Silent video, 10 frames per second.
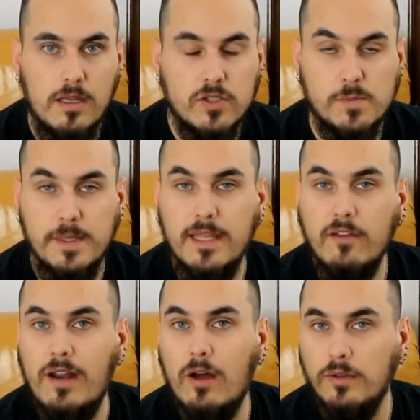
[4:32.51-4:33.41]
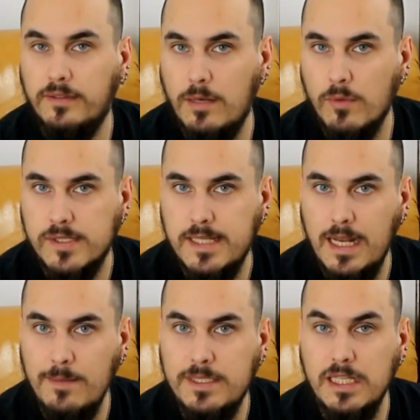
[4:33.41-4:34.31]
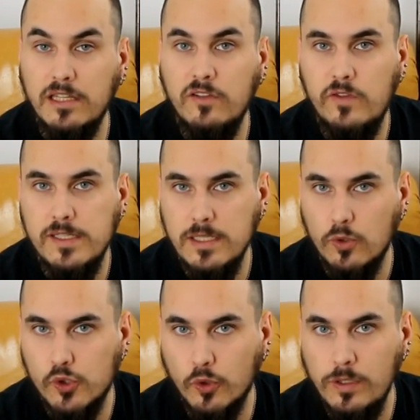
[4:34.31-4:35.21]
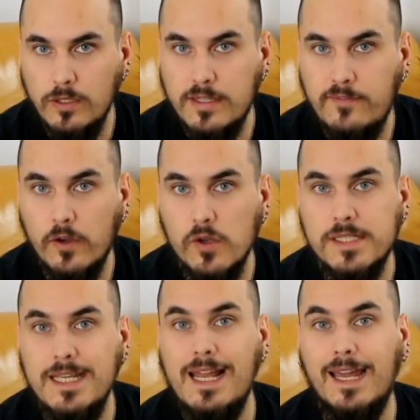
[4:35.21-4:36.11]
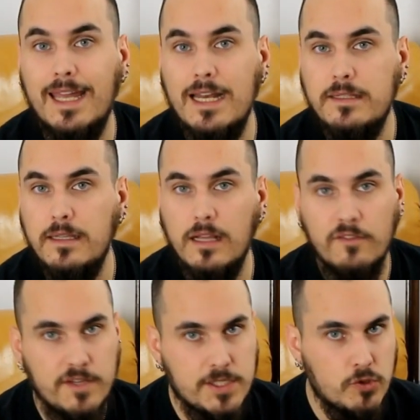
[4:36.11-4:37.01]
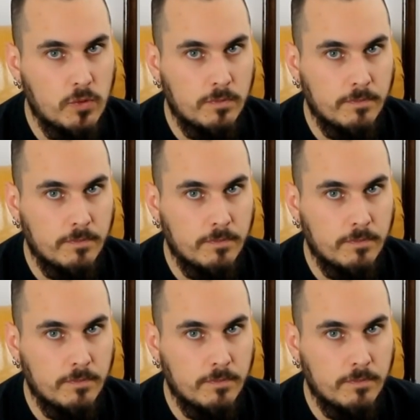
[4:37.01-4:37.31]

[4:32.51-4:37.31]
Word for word: Ce spectacle va la rendre tellement célèbre qu'il est difficile aujourd'hui de différencier la réalité de la fiction.